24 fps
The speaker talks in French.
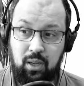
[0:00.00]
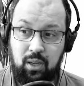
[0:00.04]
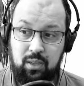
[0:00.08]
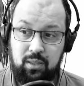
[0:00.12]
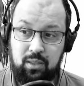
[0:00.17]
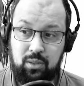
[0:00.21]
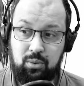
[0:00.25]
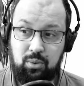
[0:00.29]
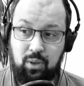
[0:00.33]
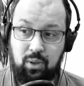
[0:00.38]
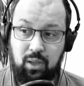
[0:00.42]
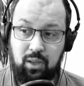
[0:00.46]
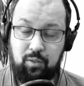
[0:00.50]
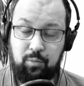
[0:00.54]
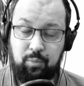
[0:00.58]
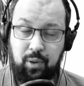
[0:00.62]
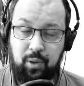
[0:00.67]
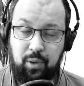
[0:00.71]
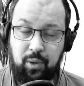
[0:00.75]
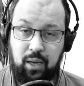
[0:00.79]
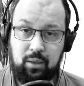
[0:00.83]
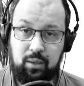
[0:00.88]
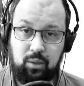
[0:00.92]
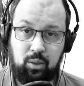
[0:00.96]
si tu n'arrives
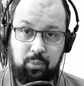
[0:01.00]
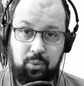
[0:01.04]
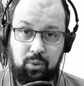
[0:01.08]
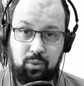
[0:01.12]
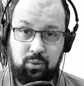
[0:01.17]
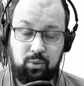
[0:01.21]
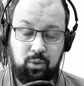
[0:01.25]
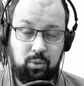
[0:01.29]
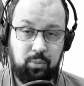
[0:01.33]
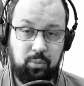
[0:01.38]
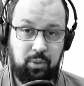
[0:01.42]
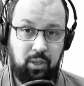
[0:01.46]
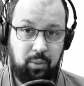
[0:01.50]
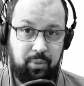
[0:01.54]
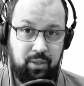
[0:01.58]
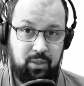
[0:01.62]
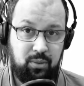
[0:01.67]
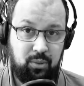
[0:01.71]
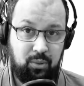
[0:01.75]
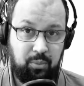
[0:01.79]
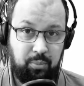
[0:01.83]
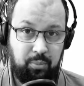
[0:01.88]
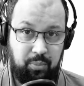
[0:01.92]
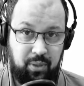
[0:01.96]
pas à comprendre comment la
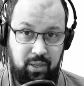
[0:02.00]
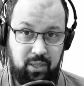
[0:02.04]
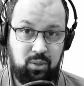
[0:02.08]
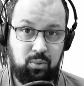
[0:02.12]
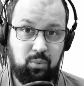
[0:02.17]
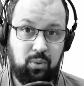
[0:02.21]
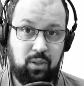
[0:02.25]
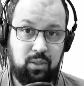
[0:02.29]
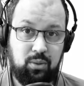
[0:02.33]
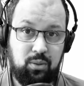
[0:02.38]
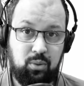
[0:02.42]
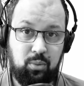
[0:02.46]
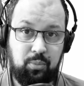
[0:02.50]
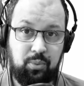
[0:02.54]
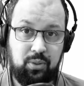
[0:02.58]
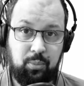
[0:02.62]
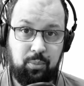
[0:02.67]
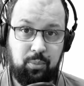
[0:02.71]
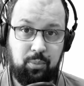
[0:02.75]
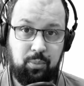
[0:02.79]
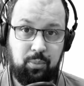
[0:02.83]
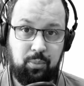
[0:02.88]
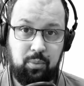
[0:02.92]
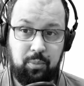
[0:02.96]
personne perçoit sa
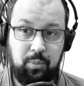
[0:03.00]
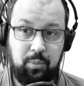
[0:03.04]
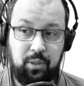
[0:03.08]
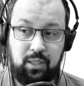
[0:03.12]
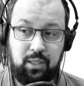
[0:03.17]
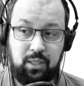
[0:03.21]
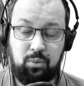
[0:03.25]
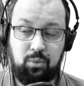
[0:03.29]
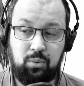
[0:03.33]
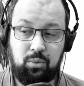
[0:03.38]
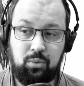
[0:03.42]
problématique,